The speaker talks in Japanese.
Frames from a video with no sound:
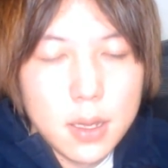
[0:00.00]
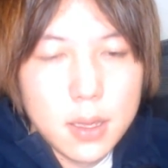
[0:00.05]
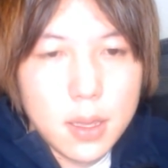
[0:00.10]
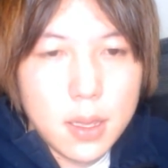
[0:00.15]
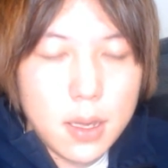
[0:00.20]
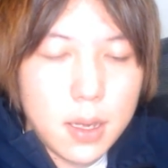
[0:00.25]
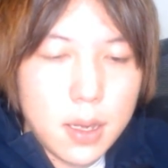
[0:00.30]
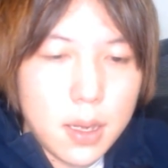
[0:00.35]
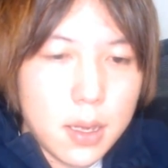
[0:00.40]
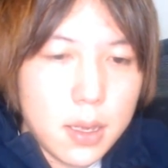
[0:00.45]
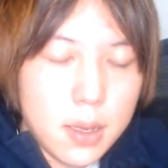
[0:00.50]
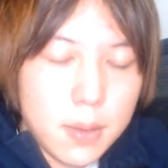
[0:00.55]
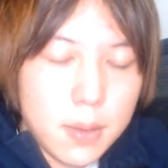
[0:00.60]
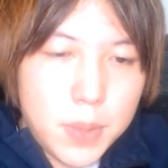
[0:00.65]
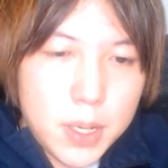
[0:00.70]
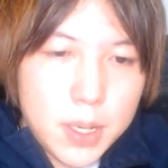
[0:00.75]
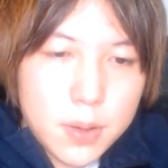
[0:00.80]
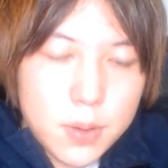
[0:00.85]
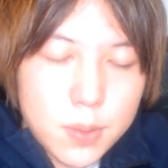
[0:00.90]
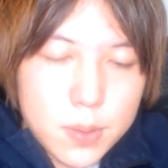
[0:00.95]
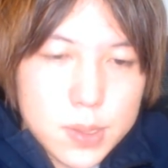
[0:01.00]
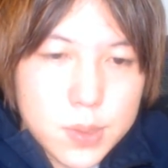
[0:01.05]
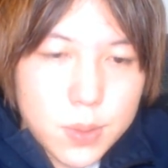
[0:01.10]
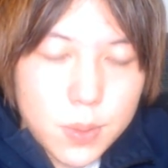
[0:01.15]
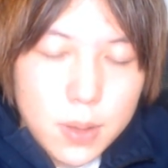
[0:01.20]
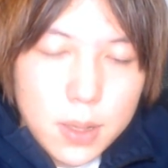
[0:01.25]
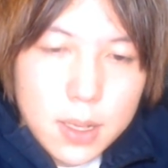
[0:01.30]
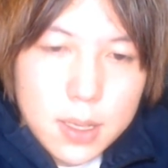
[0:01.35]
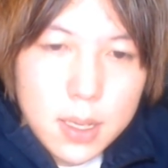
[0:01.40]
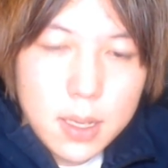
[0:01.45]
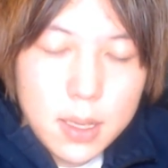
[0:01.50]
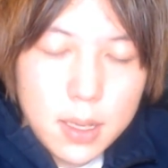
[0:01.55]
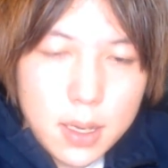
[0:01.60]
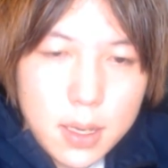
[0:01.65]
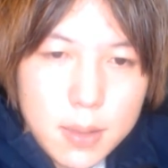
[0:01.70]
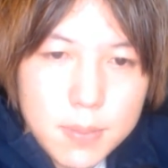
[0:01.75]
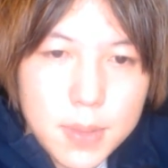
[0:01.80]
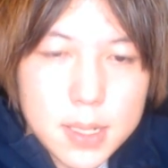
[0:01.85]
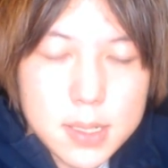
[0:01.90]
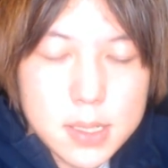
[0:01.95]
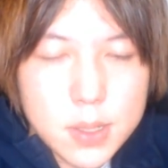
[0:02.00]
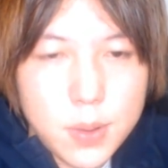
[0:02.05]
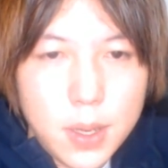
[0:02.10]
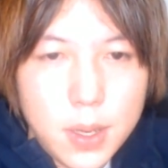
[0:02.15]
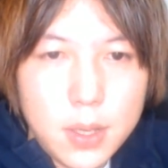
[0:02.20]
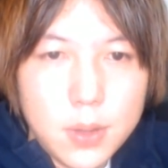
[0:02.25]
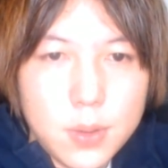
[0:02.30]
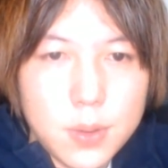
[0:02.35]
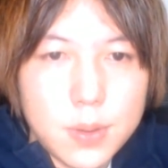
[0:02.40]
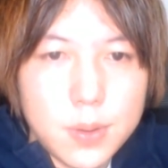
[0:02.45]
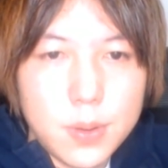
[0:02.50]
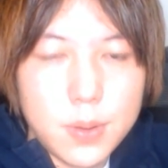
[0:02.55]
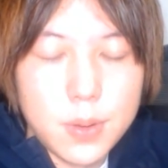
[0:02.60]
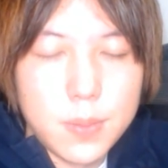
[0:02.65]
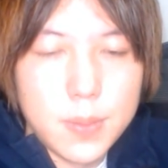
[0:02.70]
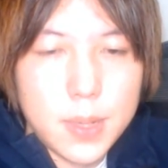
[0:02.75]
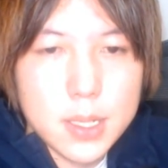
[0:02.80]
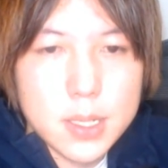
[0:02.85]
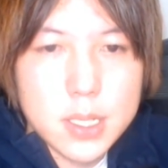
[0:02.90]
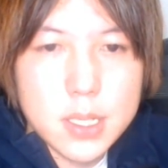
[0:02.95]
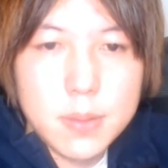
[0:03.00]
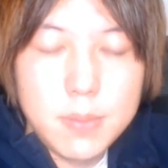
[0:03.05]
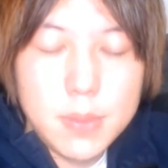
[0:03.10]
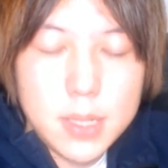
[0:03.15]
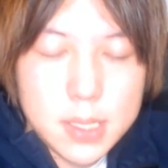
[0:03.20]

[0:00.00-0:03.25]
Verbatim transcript: でやっこうそれだけねまあそのエイト君とまあ親